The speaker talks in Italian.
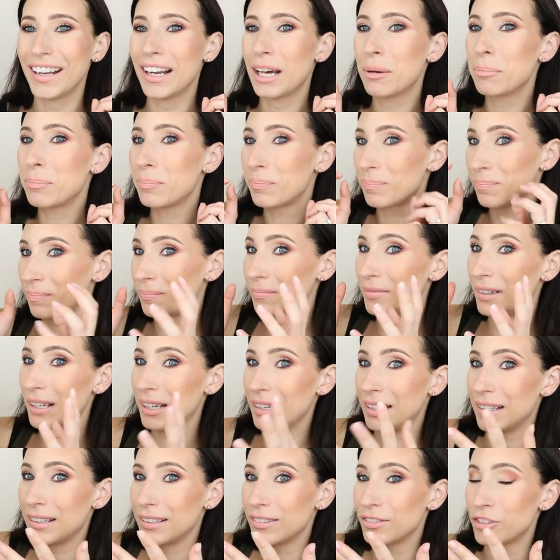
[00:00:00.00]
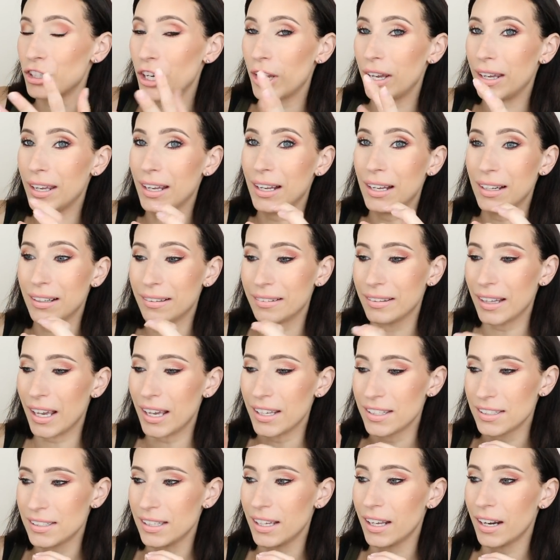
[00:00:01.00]
e la, cioè, il
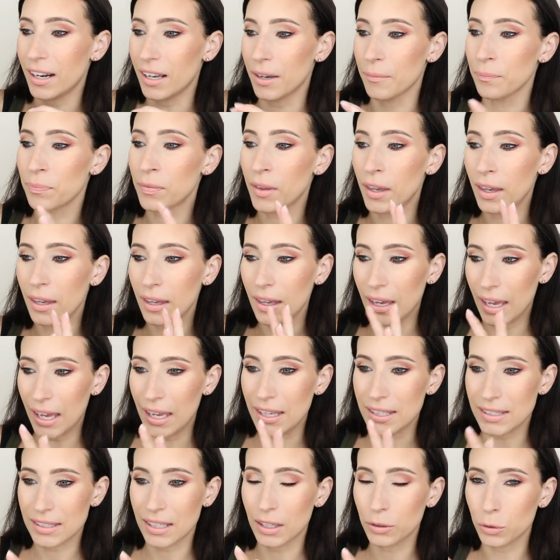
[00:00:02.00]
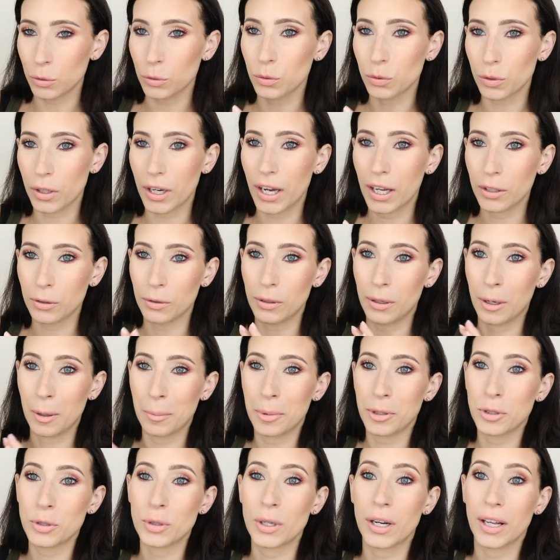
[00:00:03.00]
tester è stato toccato da una
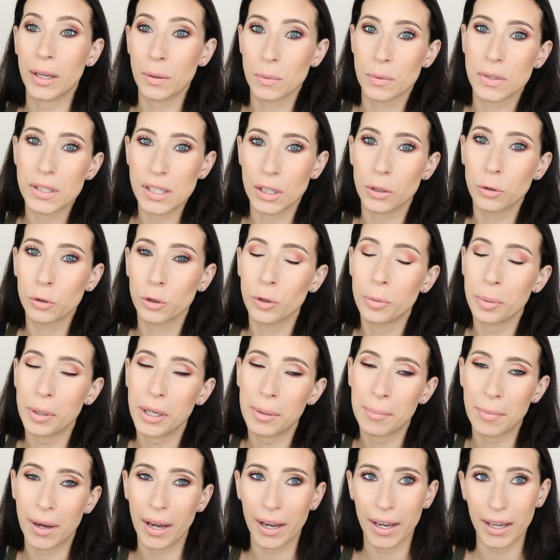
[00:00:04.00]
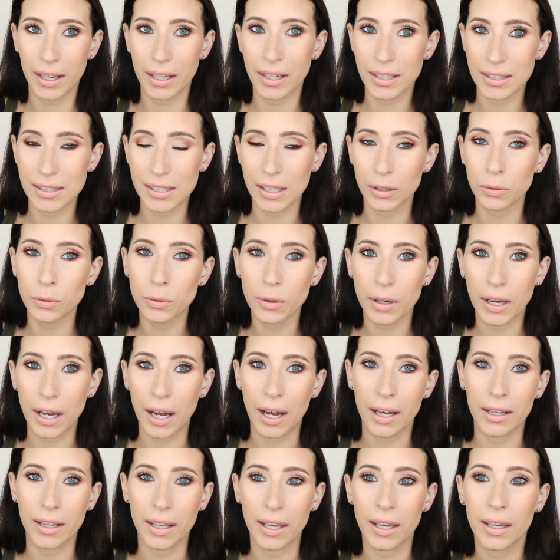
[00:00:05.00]
persona che un secondo prima ha carezzato un
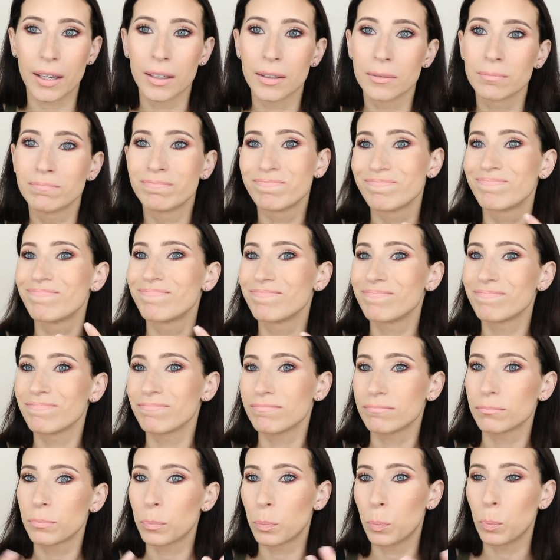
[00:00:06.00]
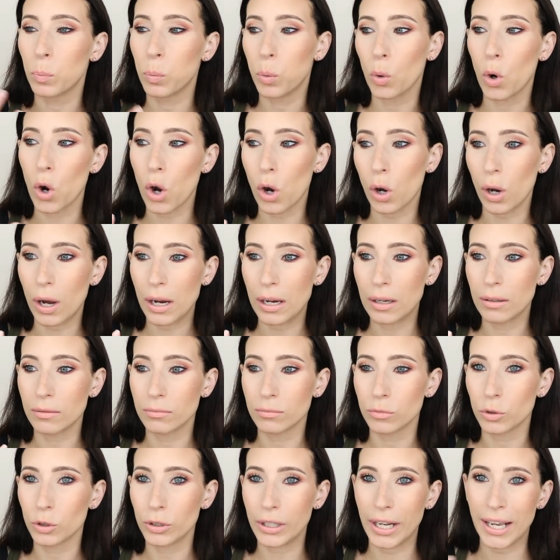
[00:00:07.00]
cane, può
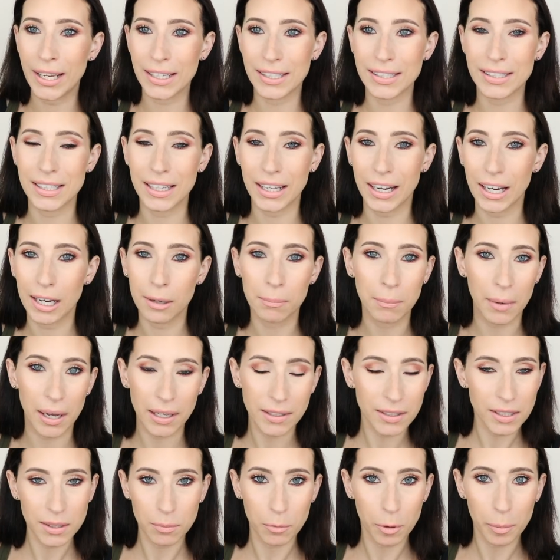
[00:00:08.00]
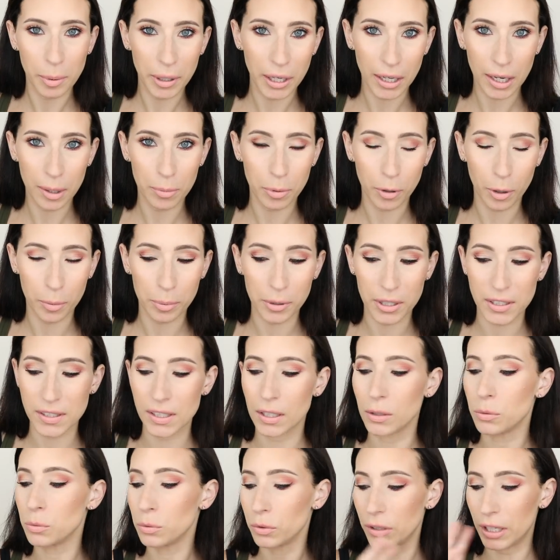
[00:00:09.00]
non essere il massimo per la propria
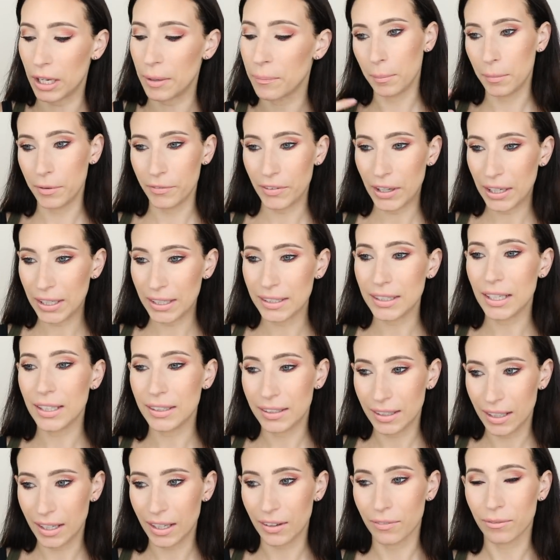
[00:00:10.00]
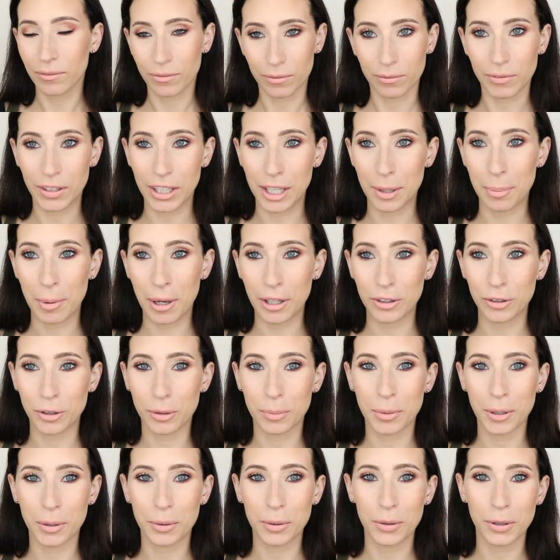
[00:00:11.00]
salute. Mi viene da dire, vi ripeto
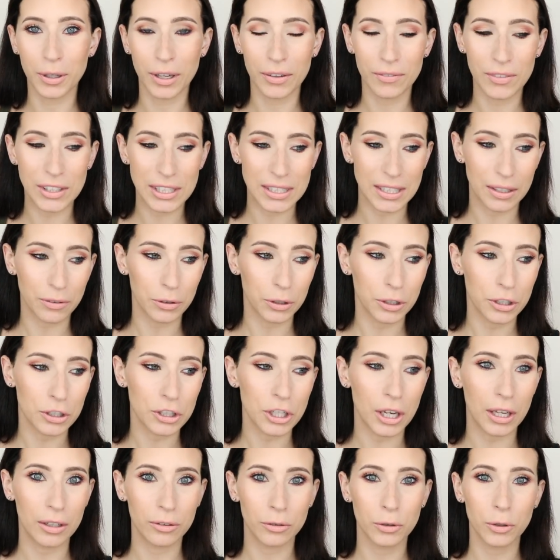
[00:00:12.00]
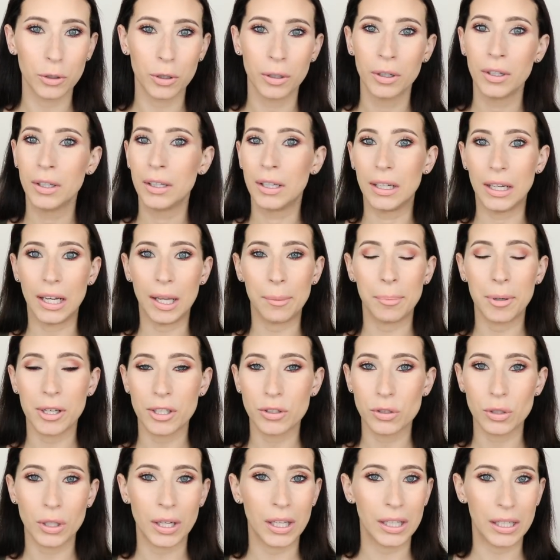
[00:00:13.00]
come quello che vi stavo dicendo, le
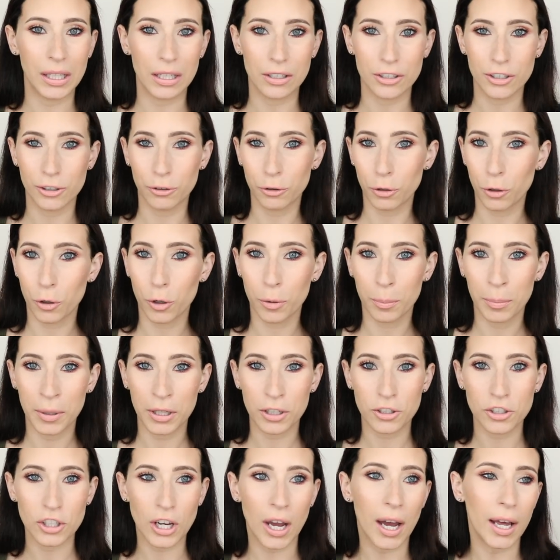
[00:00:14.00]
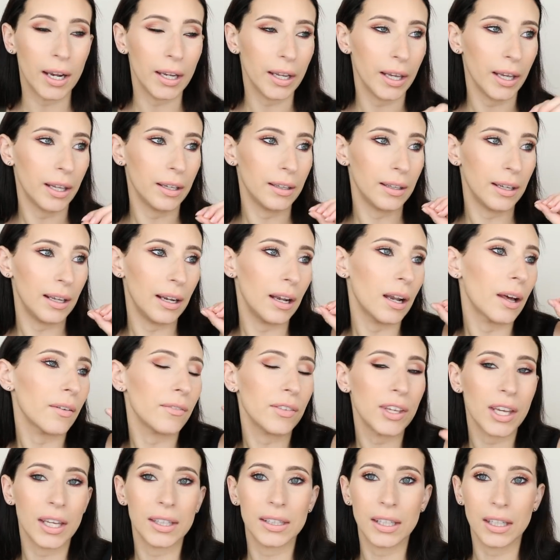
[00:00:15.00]
persone nel centro commerciale, nella
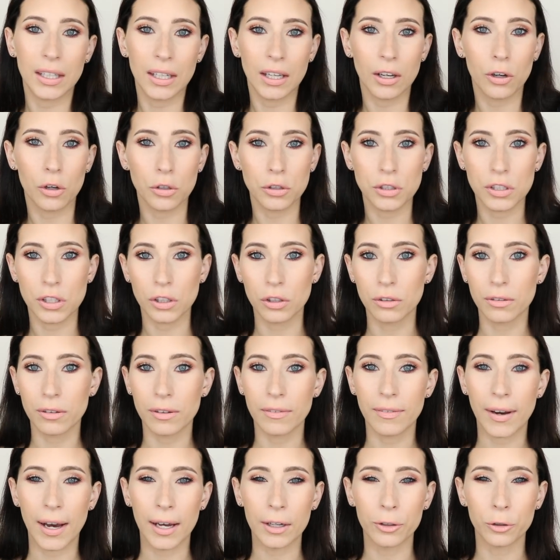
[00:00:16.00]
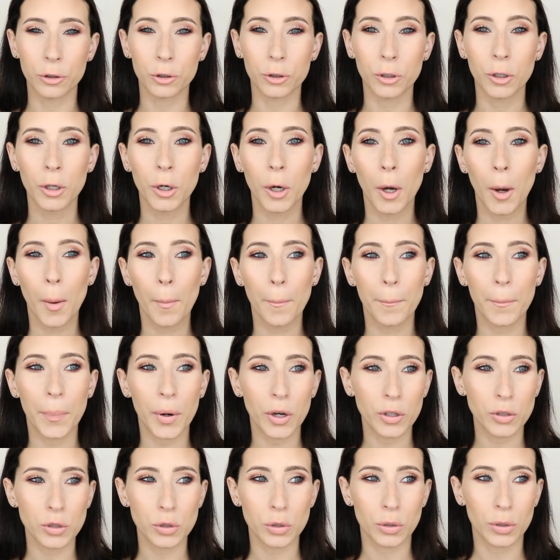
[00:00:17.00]
via dei negozi dove vanno,
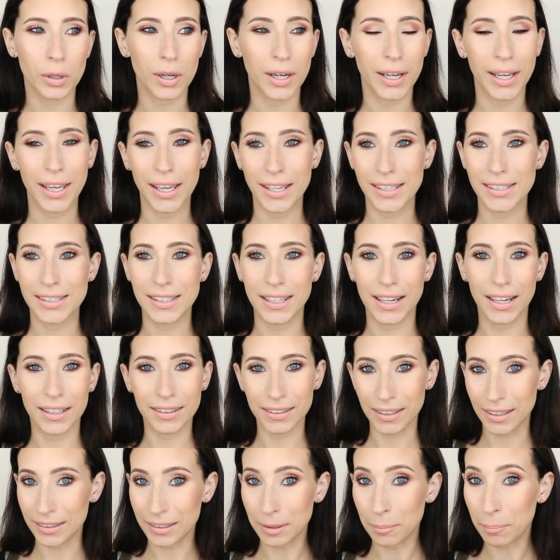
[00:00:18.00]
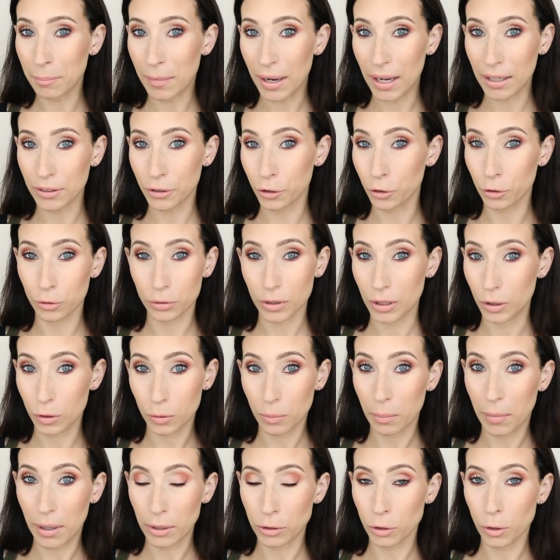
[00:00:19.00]
possono anche essere andati in bagno in
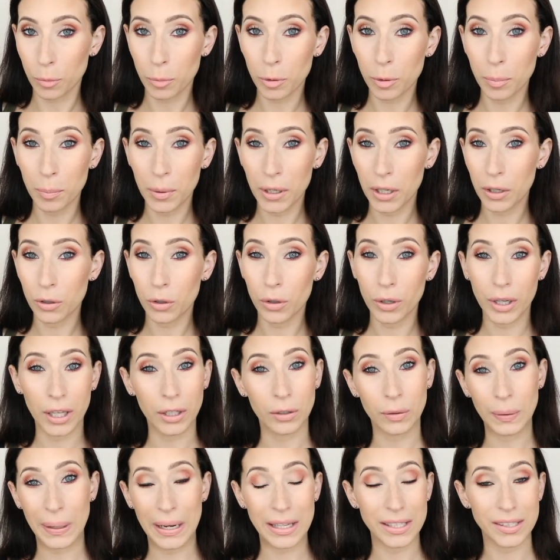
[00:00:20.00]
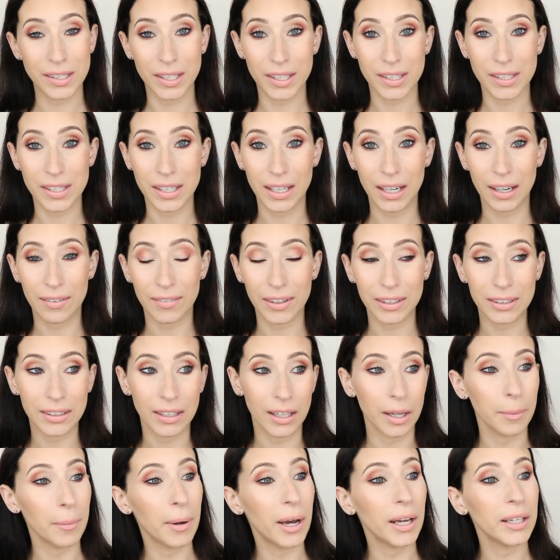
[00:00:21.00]
un bagno pubblico e non essersi lavati
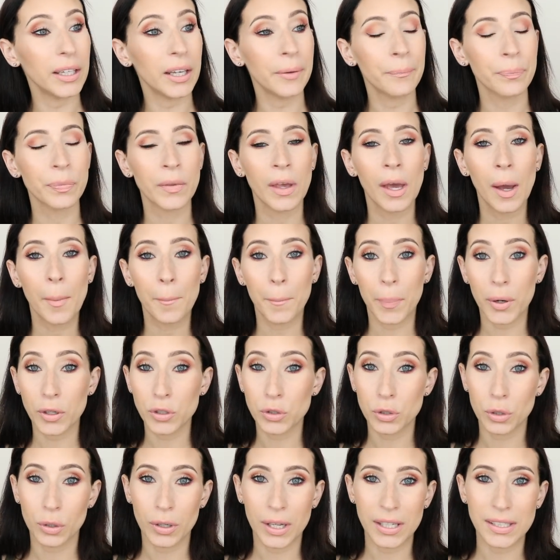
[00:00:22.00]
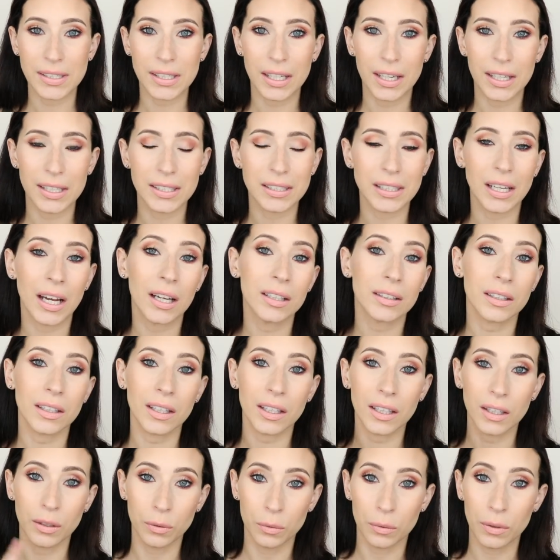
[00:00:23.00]
le mani, possono essere
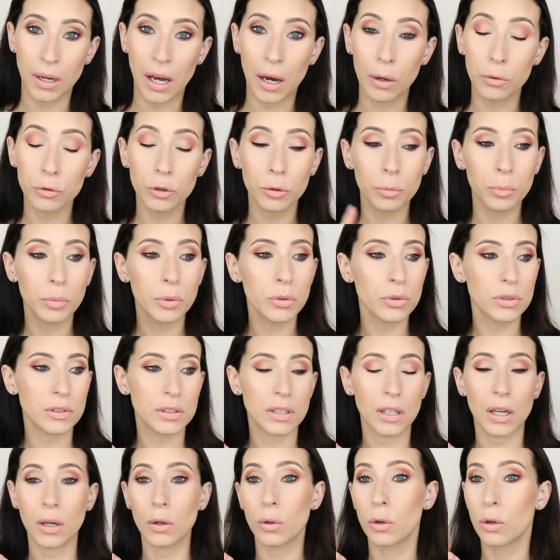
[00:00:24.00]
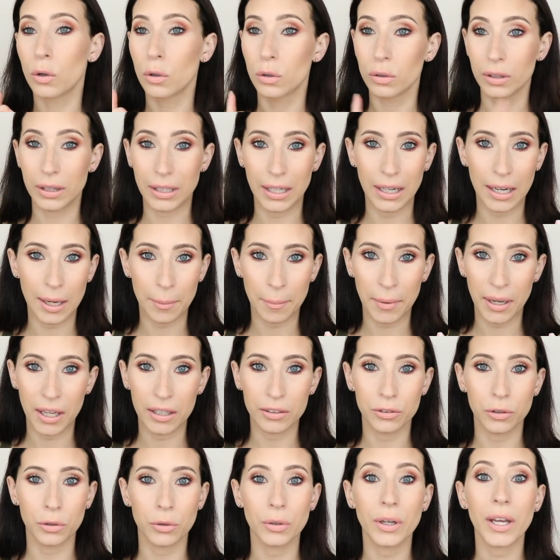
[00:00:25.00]
stati in un autobus o nella
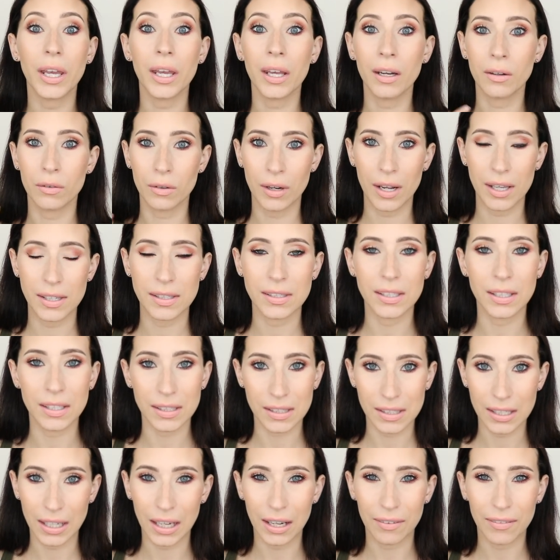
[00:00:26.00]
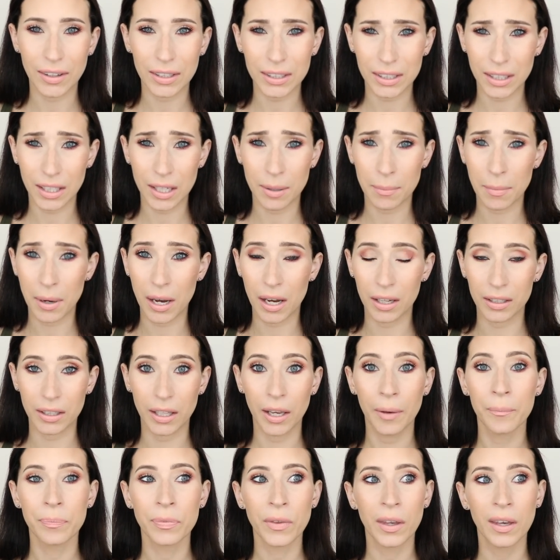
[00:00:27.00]
metro e non essersi lavati le
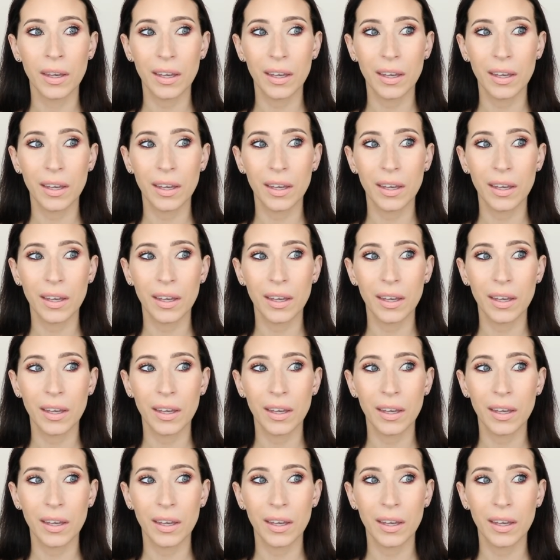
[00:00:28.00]
mani.